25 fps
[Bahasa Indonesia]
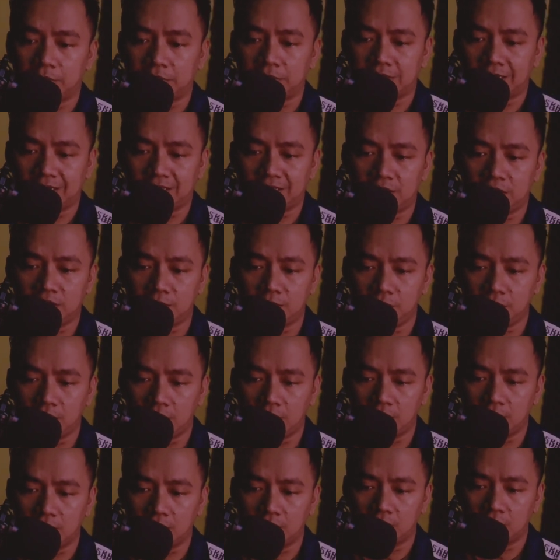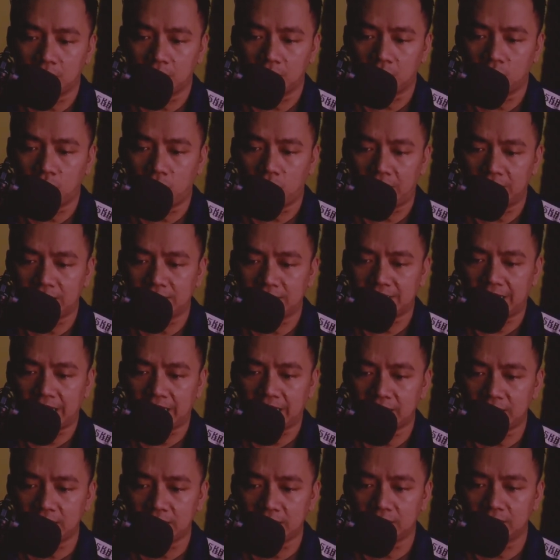Bisa diem gak? gua lagi
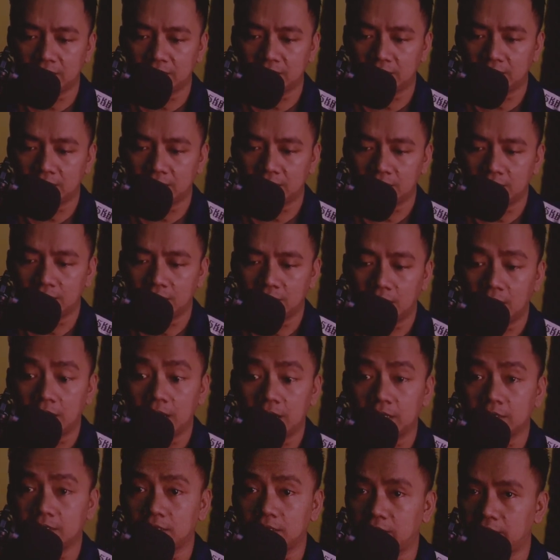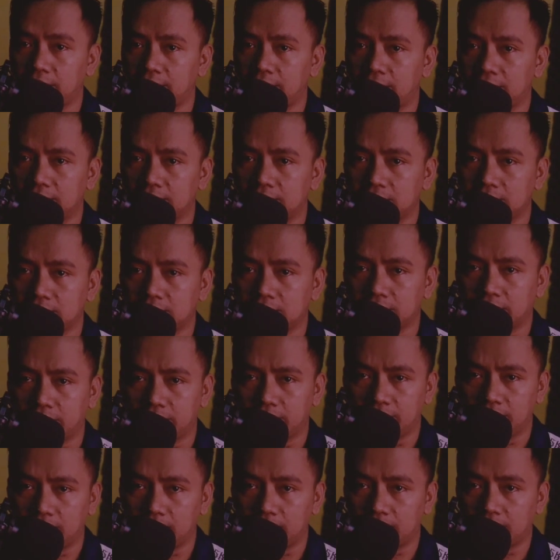sakit. Teriak
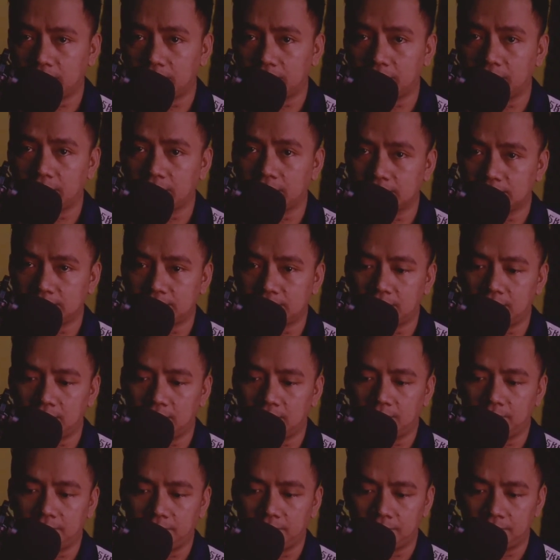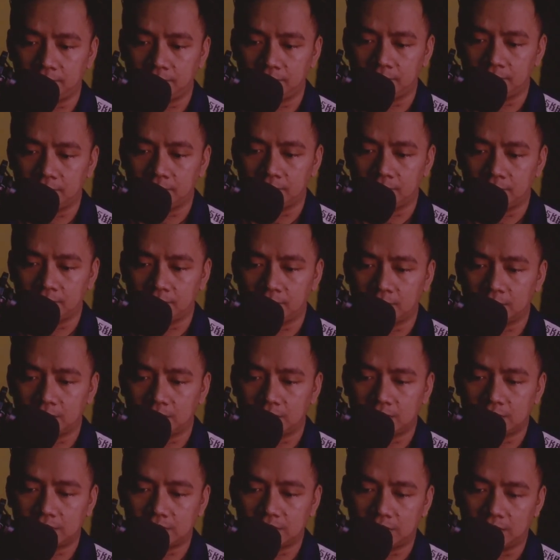saya karena kesal.
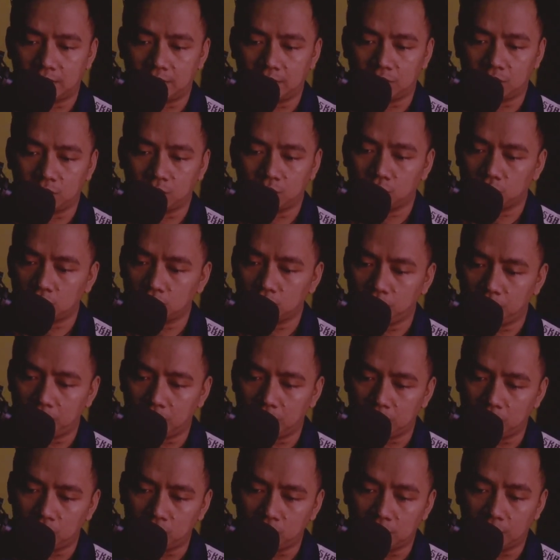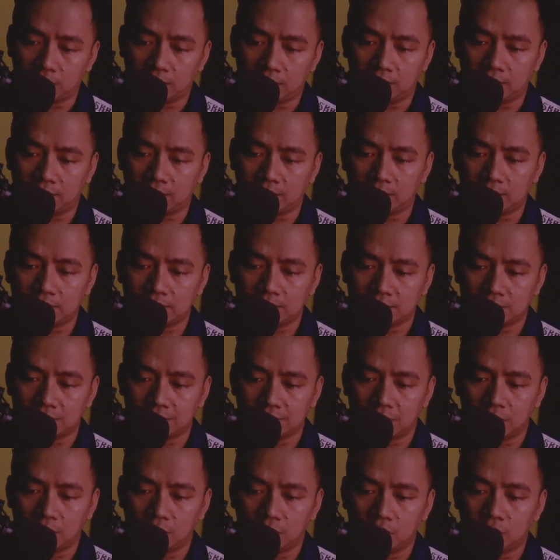Saya tutup pintu dengan keras.
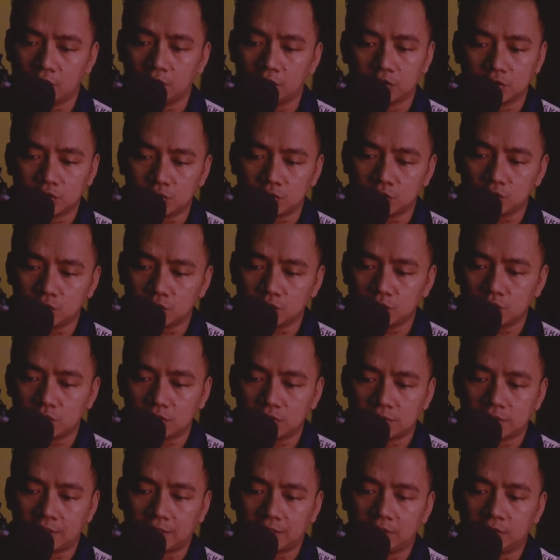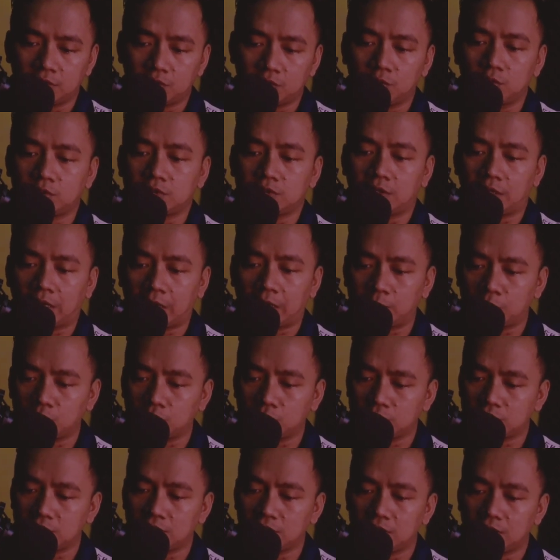Jujur saat itu saya
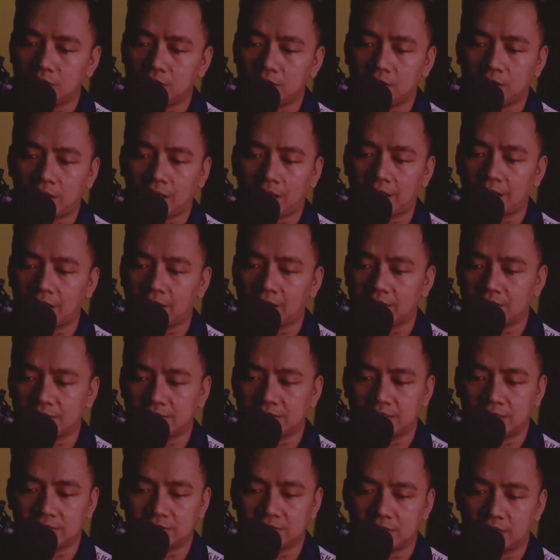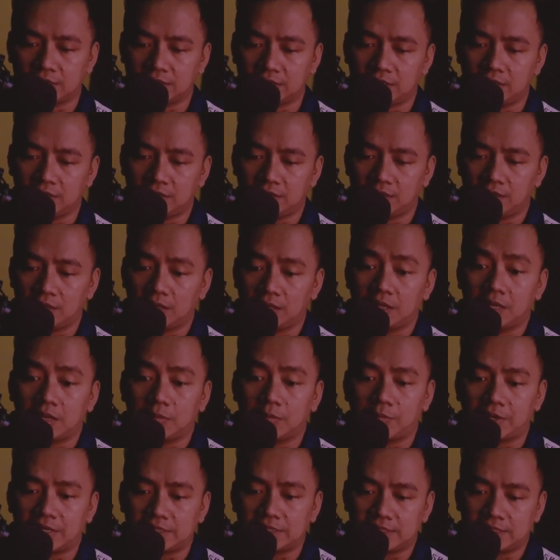emosi karena sedang sakit,
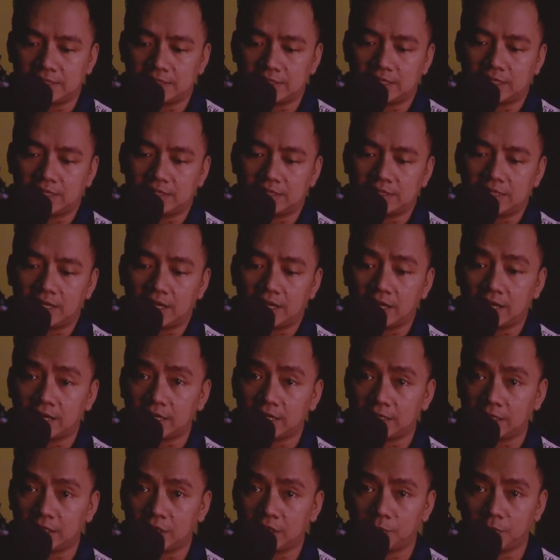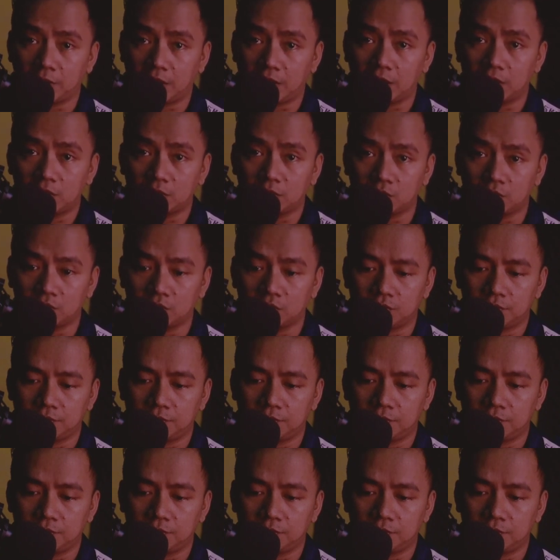masih saja ada yang mengganggu.